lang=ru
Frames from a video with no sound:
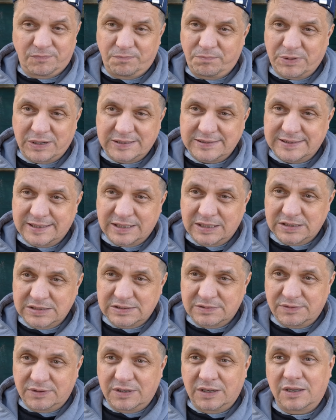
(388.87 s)

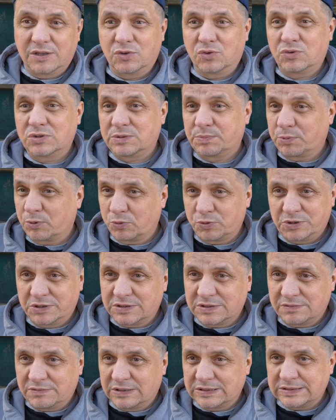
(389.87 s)
пространство, оно
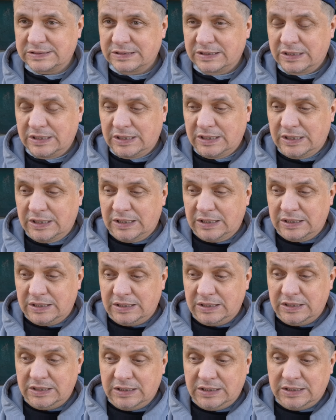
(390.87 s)
спросит с вас.
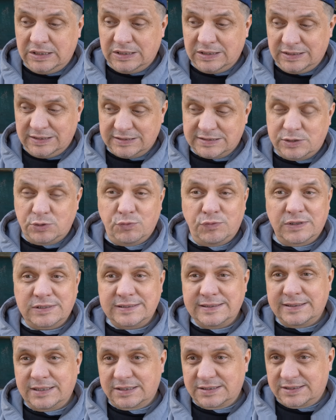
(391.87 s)
И если у
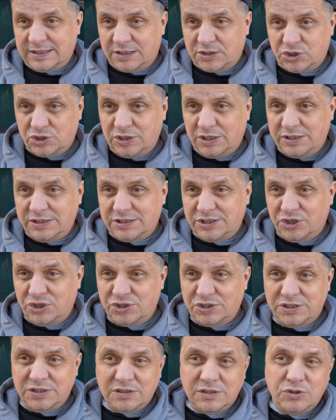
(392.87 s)
вас недостаточно лестничной
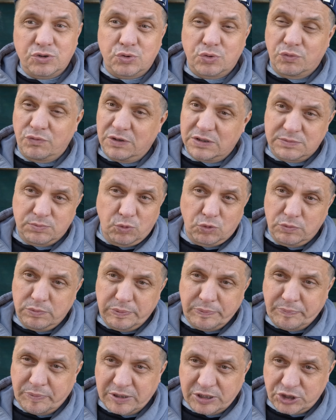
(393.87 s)
силы, что у вас могут
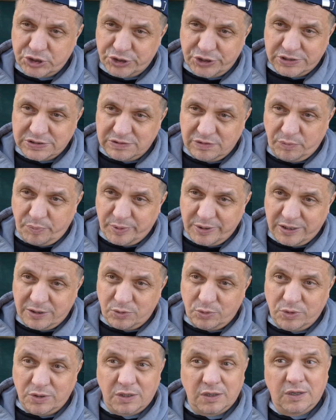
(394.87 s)
быть происшествия по
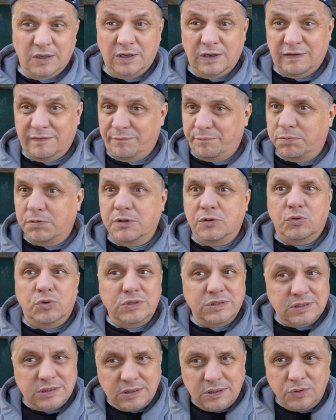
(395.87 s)
дороге,
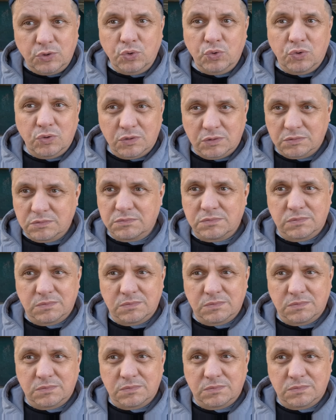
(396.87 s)
вплоть до,